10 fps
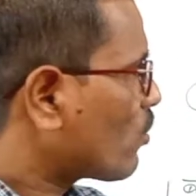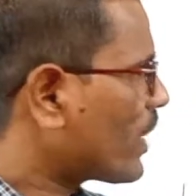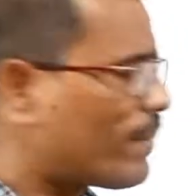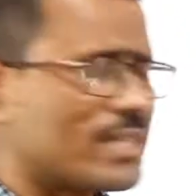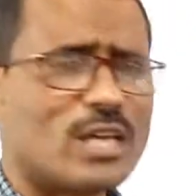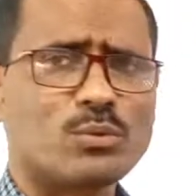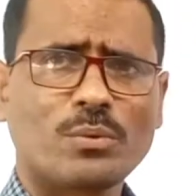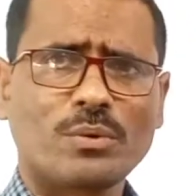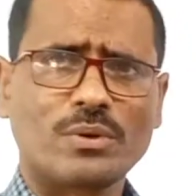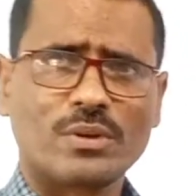को ये बता दूँ
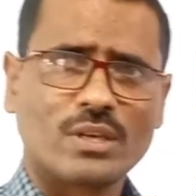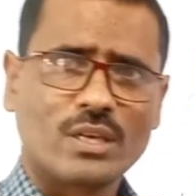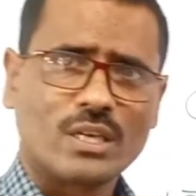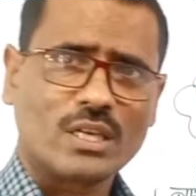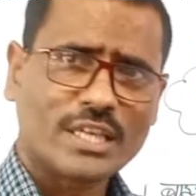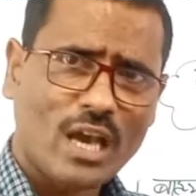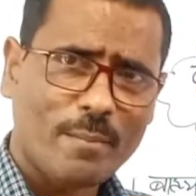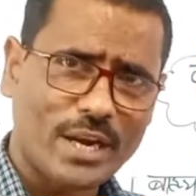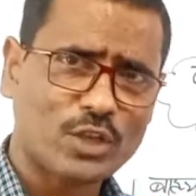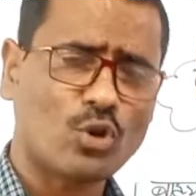कि
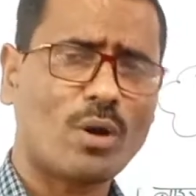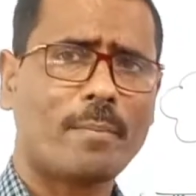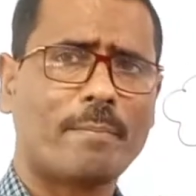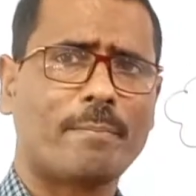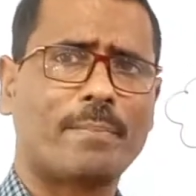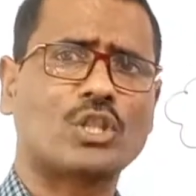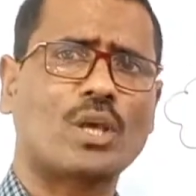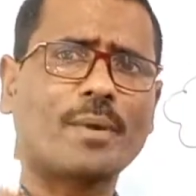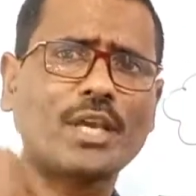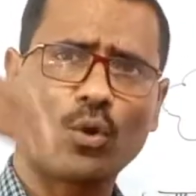हमारे जो
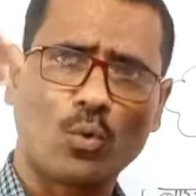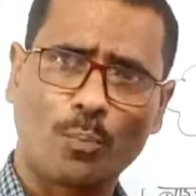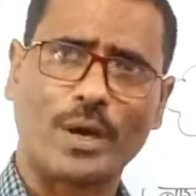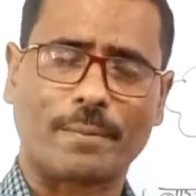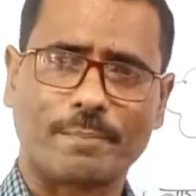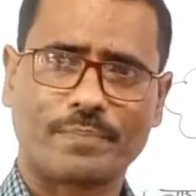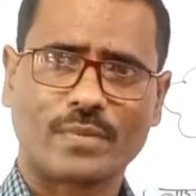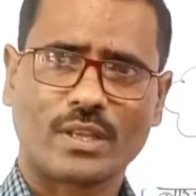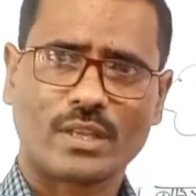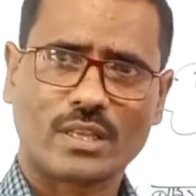पृथ्वी के ऊपर
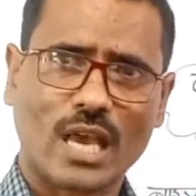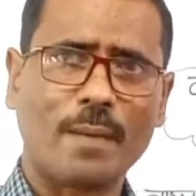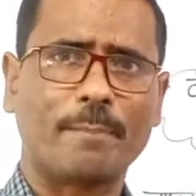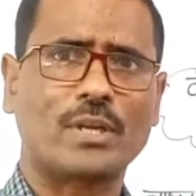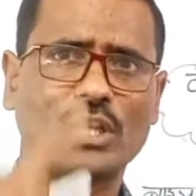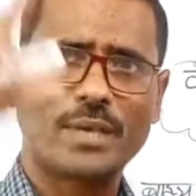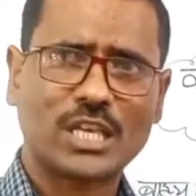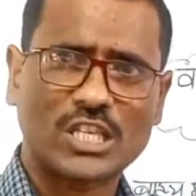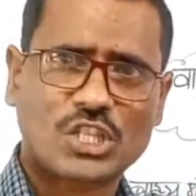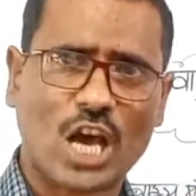या पृथ्वी
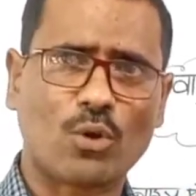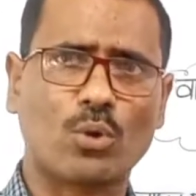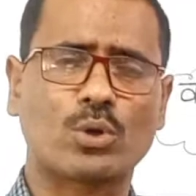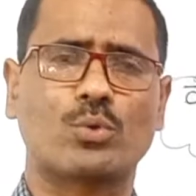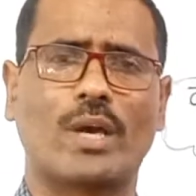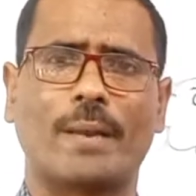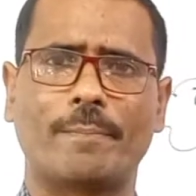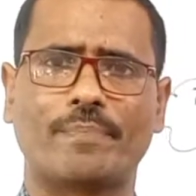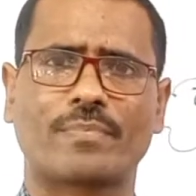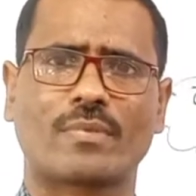के चारों ओर जो हैं
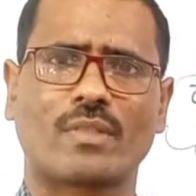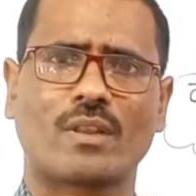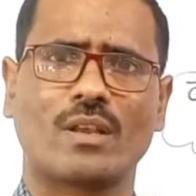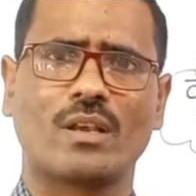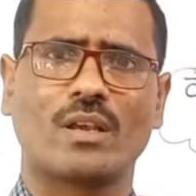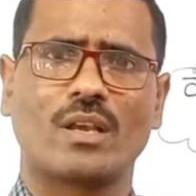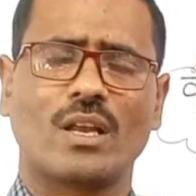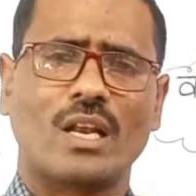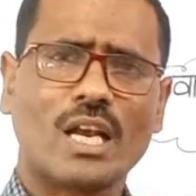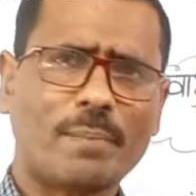
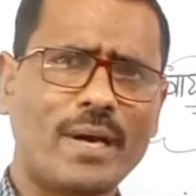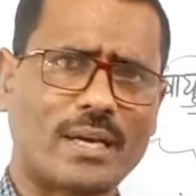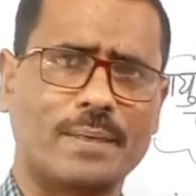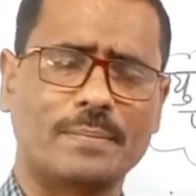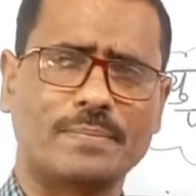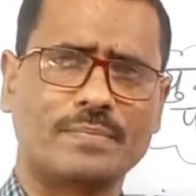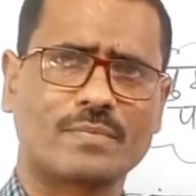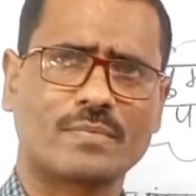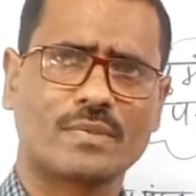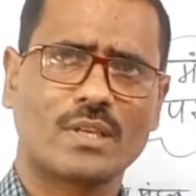लगभग
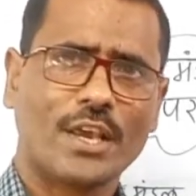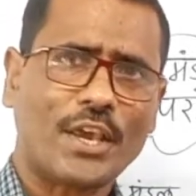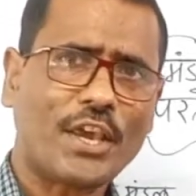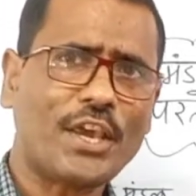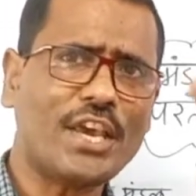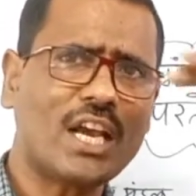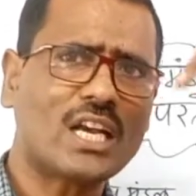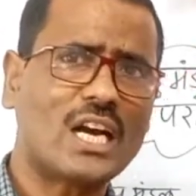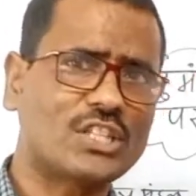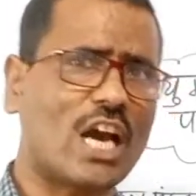
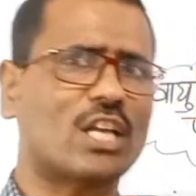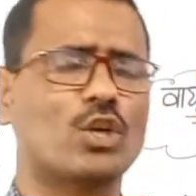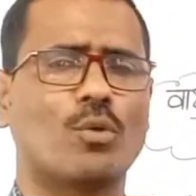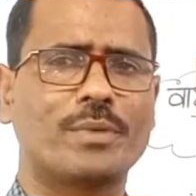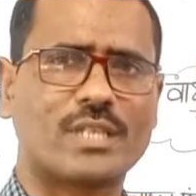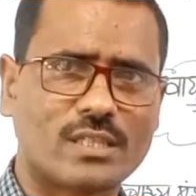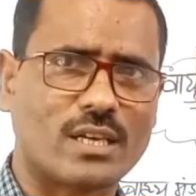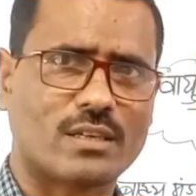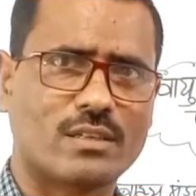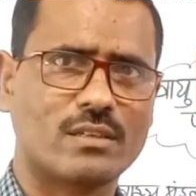एक हजार किलोमीटर
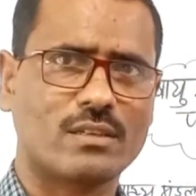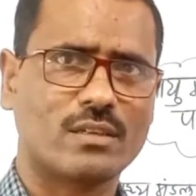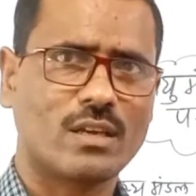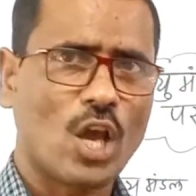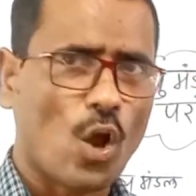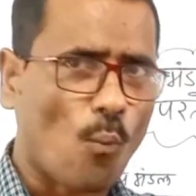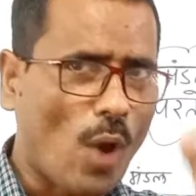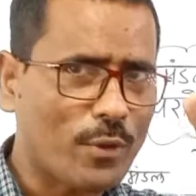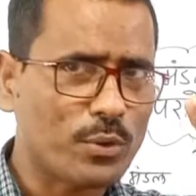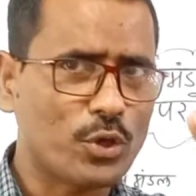तक
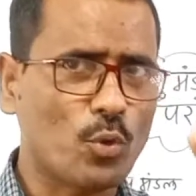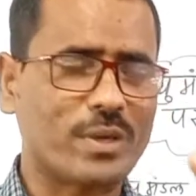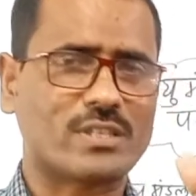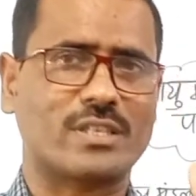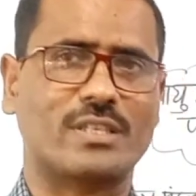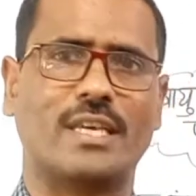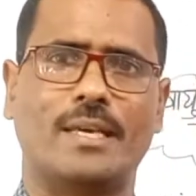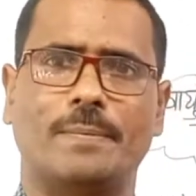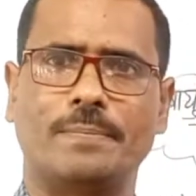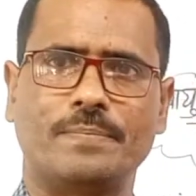वायु की उपस्थिति है